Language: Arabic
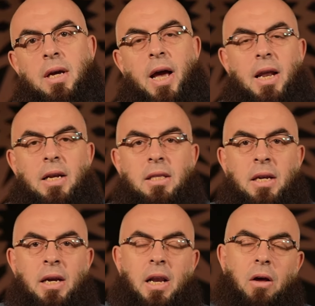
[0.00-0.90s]
كانت
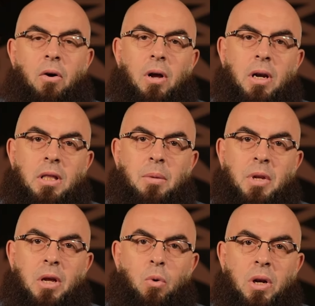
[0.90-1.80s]
رجل خالد
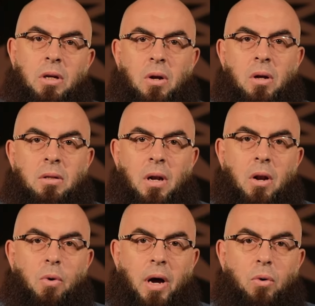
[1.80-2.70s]
بن الوليد رضي
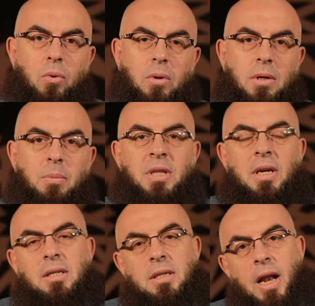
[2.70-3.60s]
الله عنه
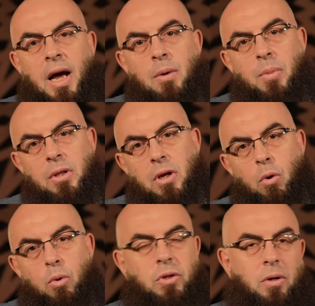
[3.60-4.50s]
بتنزل عن بطن
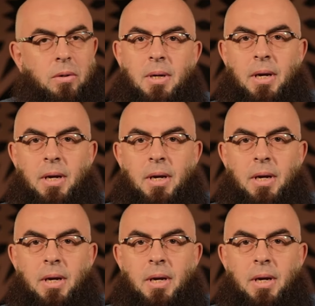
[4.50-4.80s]
الحصان